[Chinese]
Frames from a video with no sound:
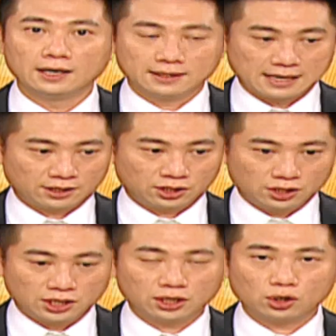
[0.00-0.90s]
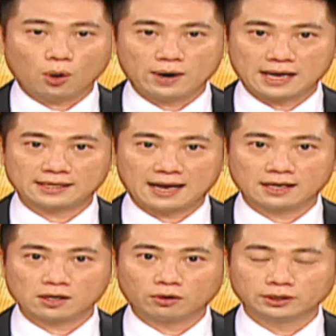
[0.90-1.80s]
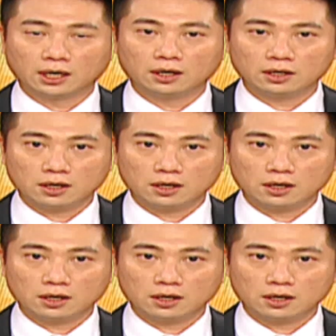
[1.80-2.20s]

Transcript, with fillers: 那资金收回来才能够呢，